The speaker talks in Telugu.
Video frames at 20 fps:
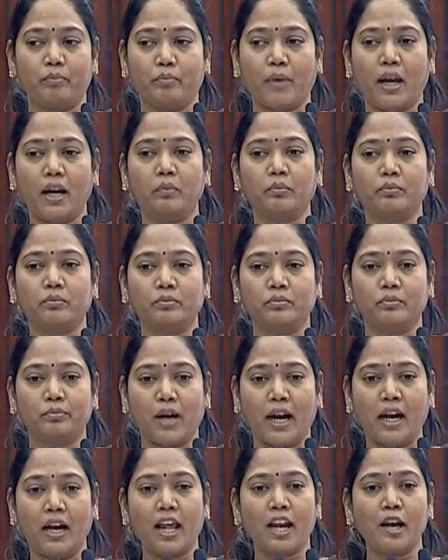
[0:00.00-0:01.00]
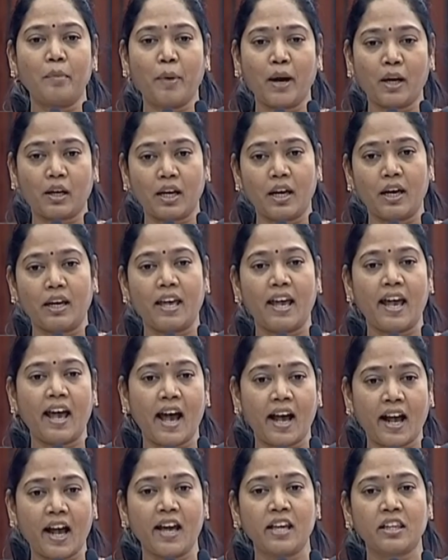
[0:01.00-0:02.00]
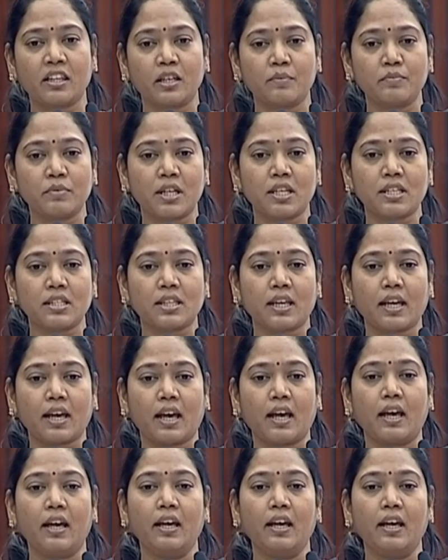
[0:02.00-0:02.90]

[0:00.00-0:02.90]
మనం మహిళల పట్ల ఏ అఘాయిత్యం చేస్తే